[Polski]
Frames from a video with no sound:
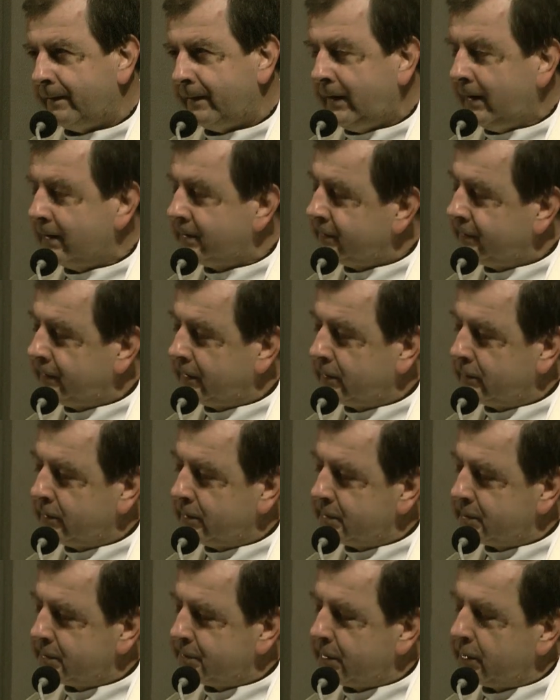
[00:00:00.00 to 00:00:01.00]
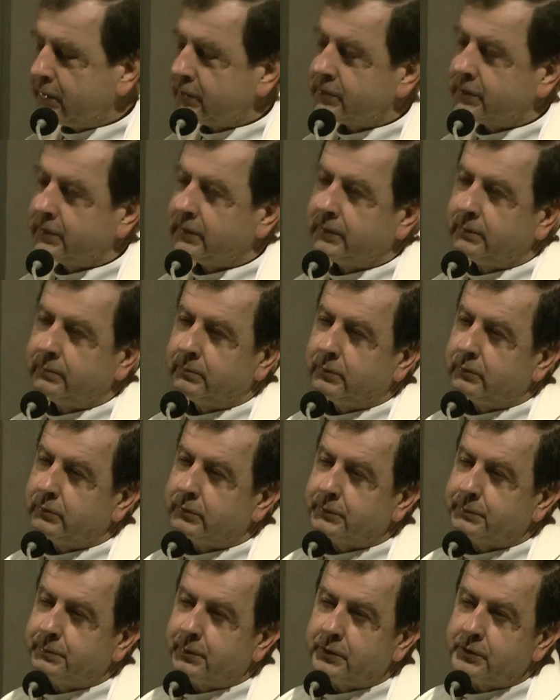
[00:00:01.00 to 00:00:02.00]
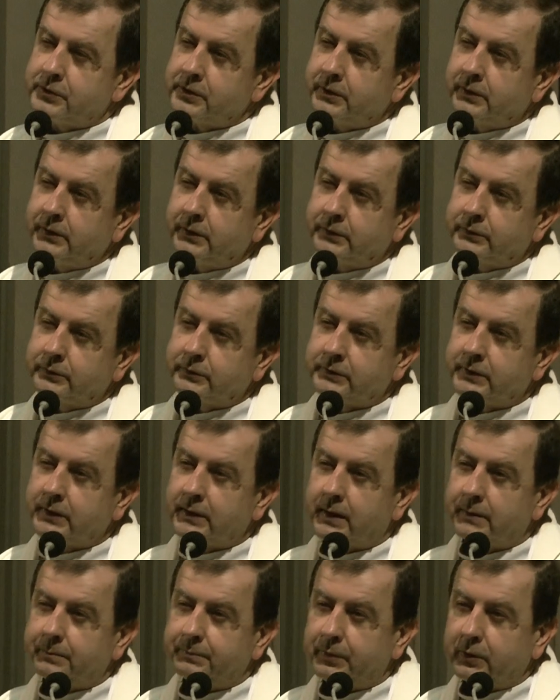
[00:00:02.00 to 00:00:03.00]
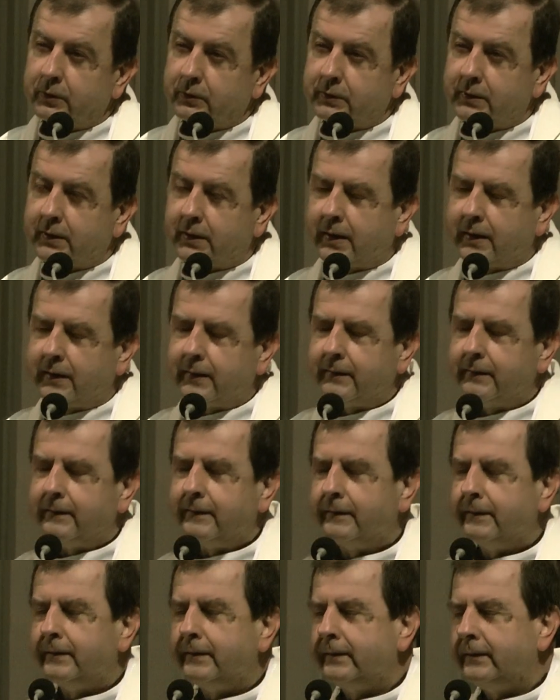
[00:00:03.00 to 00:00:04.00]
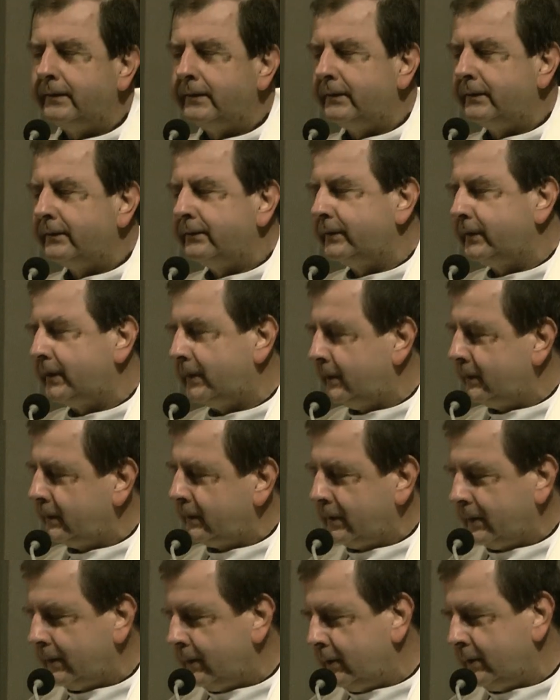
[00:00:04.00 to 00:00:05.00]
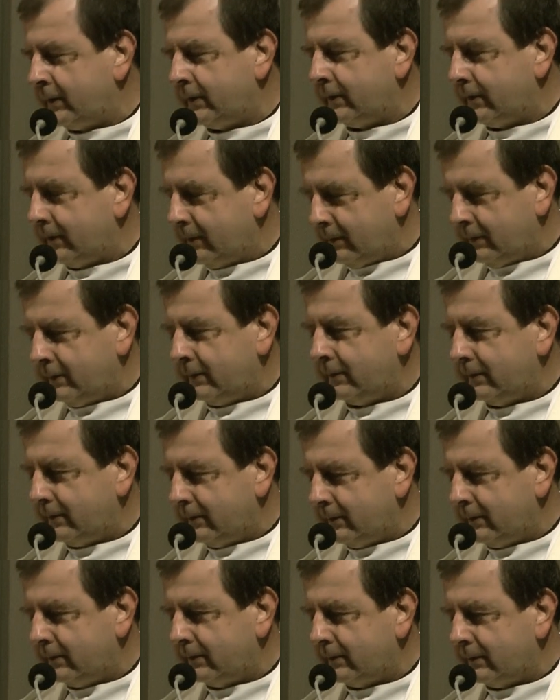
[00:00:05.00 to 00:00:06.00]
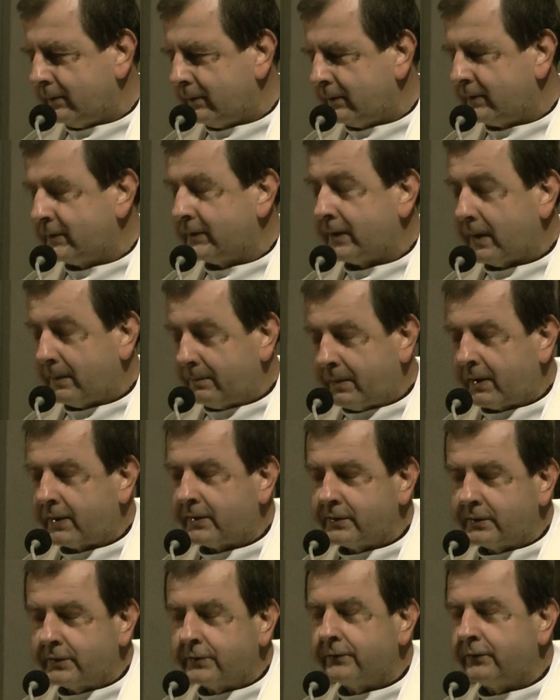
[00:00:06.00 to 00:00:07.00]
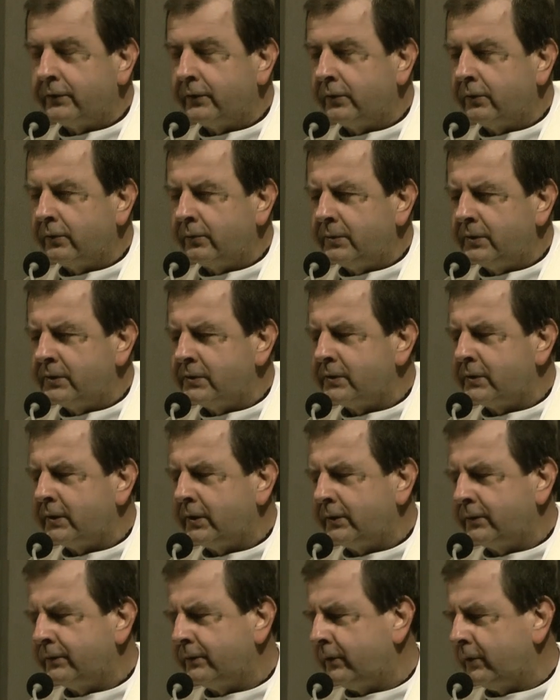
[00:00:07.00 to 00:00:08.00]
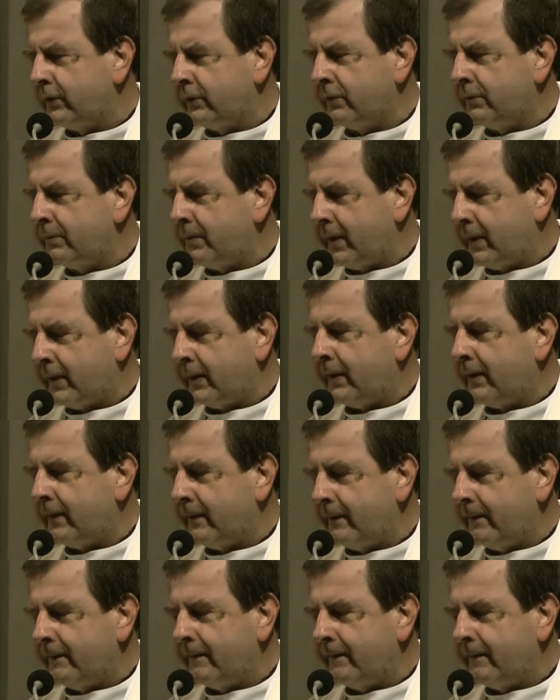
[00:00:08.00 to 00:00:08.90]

Niezwykłym spojrzeniem było spojrzenie Jezusa na Piotra, wtedy kiedy zaparł się swojego mistrza i swojego pana.